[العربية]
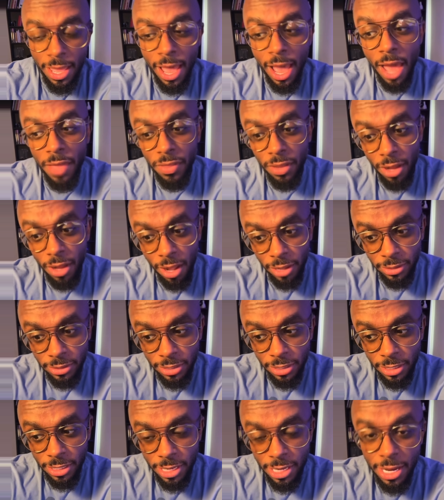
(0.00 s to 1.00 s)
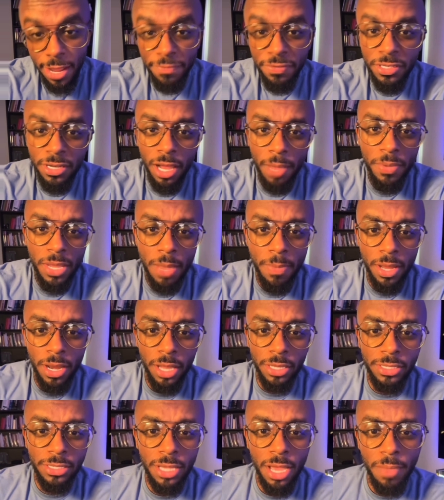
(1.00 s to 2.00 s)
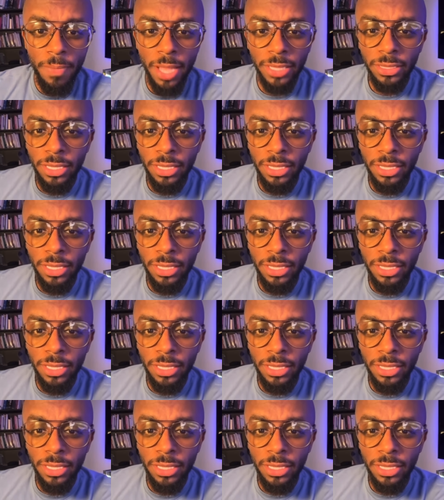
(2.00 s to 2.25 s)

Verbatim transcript: عضلات نفس لاعبين كمال الاجسام عن